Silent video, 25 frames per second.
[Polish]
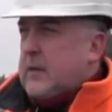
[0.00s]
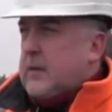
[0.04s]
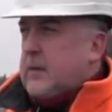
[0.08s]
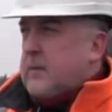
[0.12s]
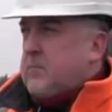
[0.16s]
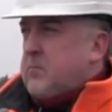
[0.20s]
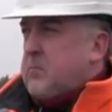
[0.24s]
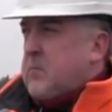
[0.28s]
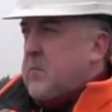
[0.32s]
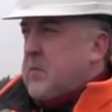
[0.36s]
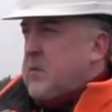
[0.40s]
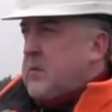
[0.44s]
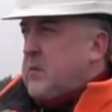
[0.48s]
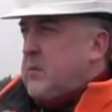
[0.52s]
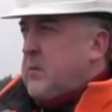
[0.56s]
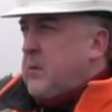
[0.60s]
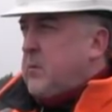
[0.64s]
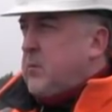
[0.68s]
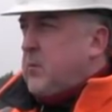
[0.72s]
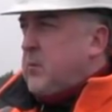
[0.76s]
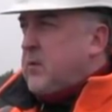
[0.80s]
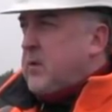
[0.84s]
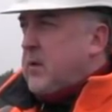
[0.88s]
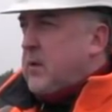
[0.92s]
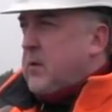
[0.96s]
żeby nie było
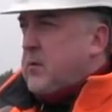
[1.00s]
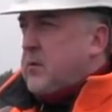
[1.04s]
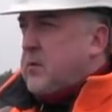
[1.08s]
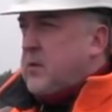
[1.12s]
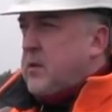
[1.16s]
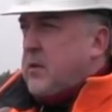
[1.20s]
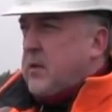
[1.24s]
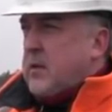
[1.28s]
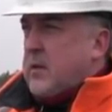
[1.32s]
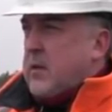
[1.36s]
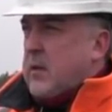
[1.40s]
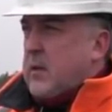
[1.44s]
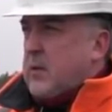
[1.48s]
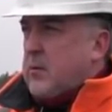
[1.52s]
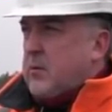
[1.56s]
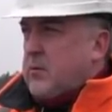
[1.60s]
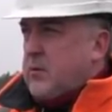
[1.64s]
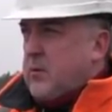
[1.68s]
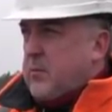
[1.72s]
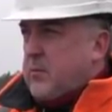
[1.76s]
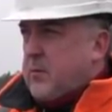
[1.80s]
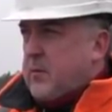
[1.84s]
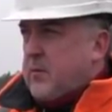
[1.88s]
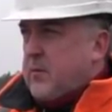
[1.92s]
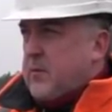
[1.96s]
zagrożenia dla ludzi,
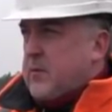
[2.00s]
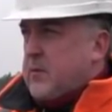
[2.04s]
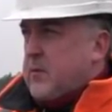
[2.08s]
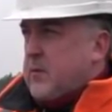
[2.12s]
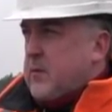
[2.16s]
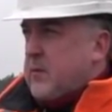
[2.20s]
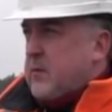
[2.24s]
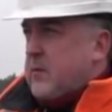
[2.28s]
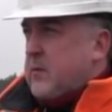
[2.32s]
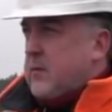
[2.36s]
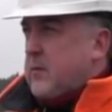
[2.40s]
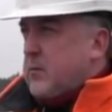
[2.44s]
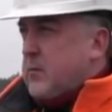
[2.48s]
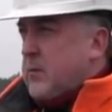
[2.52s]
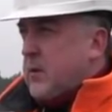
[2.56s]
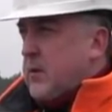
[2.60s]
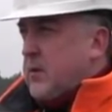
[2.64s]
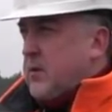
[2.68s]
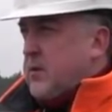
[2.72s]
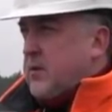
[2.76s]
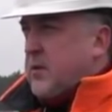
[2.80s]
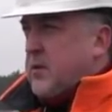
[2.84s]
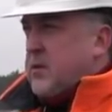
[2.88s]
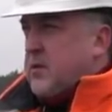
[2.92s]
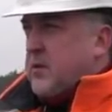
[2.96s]
ponieważ to są tutaj
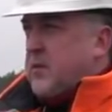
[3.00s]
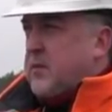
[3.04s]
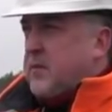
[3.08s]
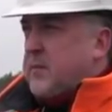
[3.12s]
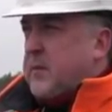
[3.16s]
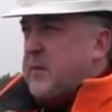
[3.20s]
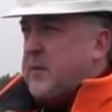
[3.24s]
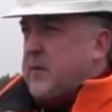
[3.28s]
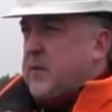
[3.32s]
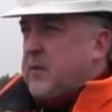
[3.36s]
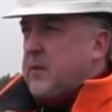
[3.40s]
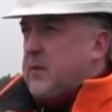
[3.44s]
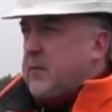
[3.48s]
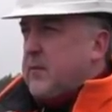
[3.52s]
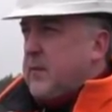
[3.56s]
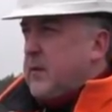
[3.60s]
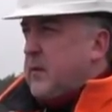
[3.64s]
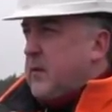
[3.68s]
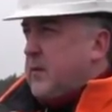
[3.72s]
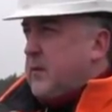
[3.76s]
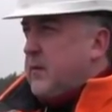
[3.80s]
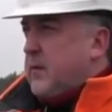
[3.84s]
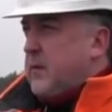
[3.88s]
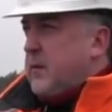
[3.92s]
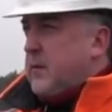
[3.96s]
ścieżki spacerowe i
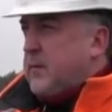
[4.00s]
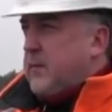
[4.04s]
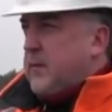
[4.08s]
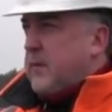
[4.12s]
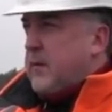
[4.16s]
rowerowe.